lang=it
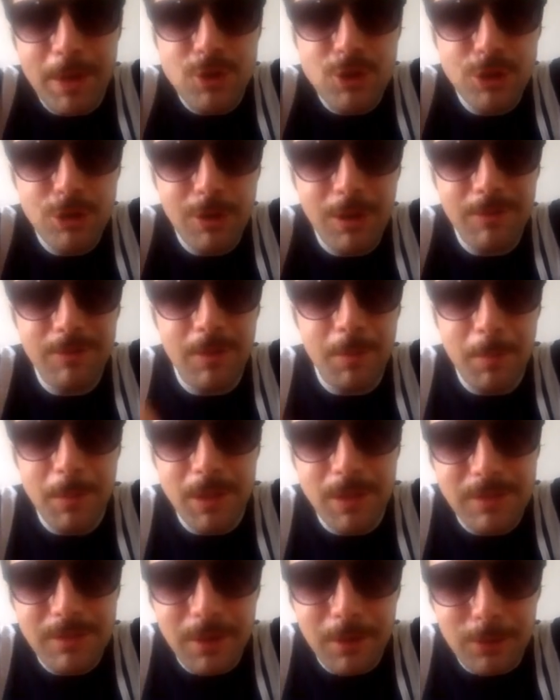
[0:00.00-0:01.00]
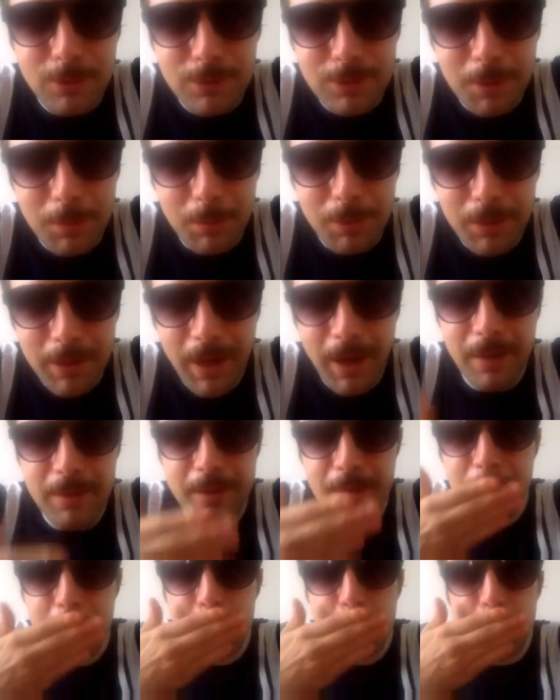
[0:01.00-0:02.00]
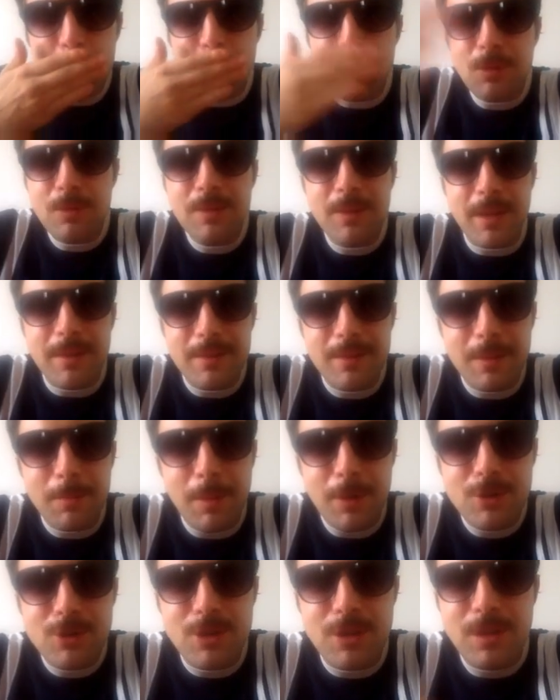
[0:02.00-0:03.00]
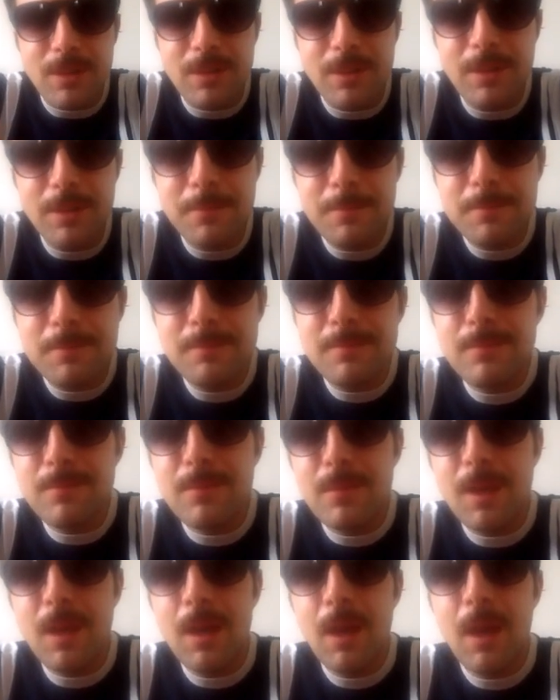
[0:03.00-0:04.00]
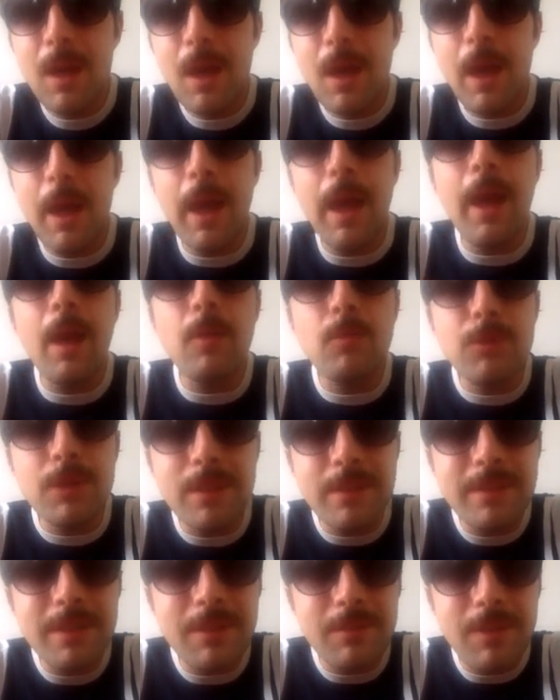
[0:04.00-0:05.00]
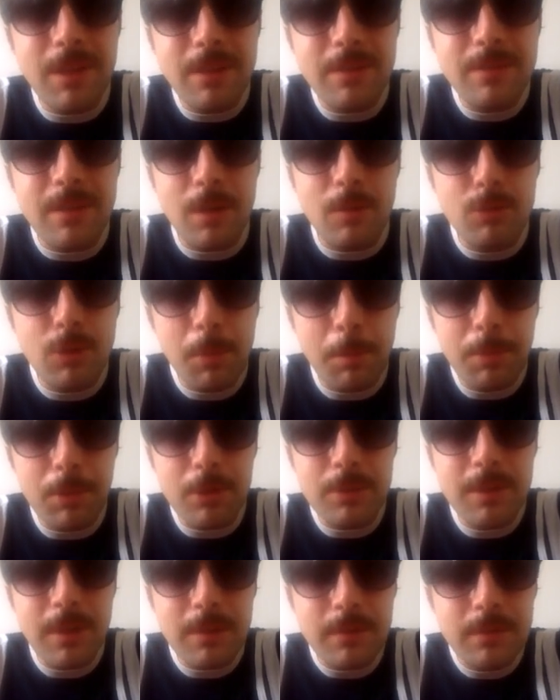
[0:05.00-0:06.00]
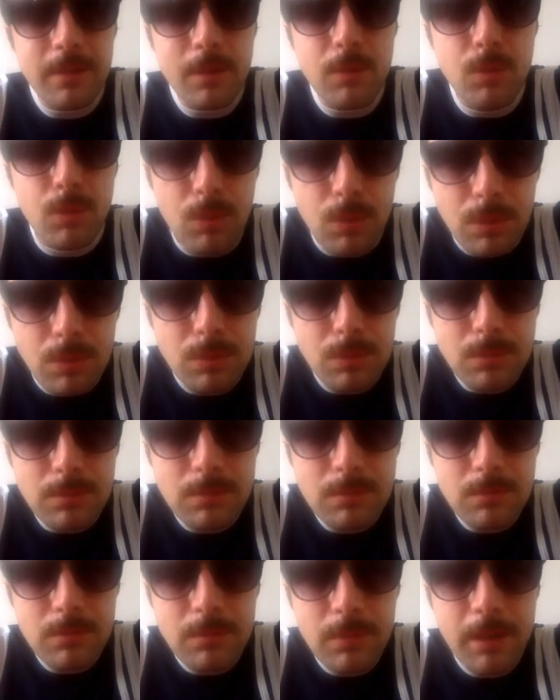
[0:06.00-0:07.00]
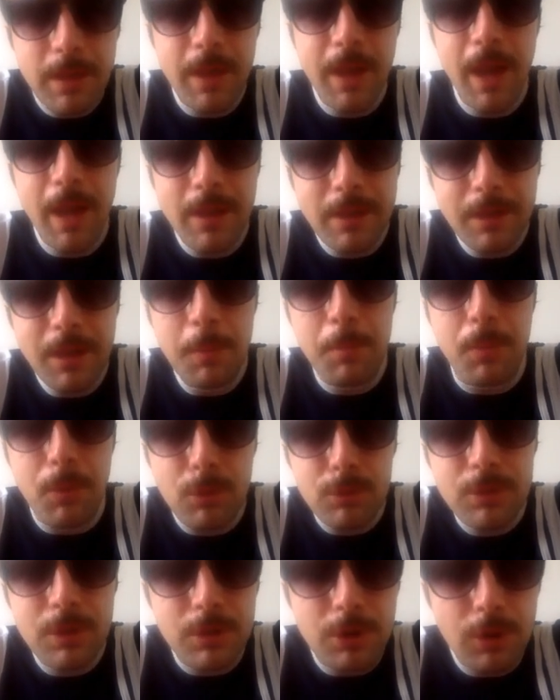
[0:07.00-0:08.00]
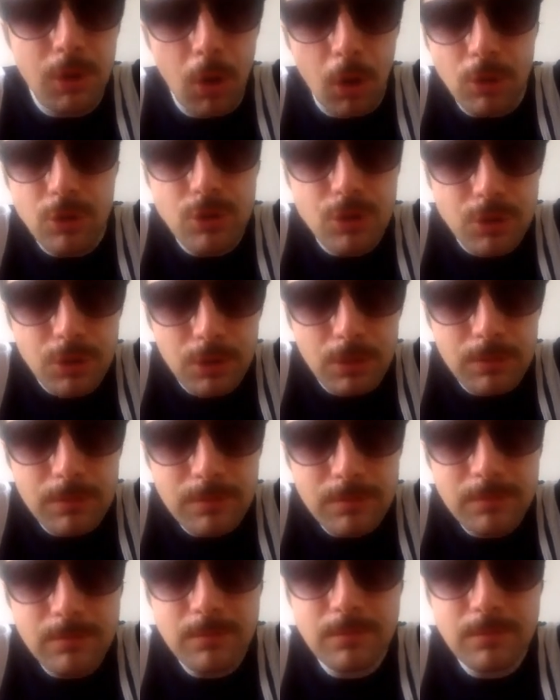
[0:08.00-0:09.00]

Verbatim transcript: bacino alle femministe contemporanee, tanti bacini, e un'intervista a un importante guru che è il nipote di Osho,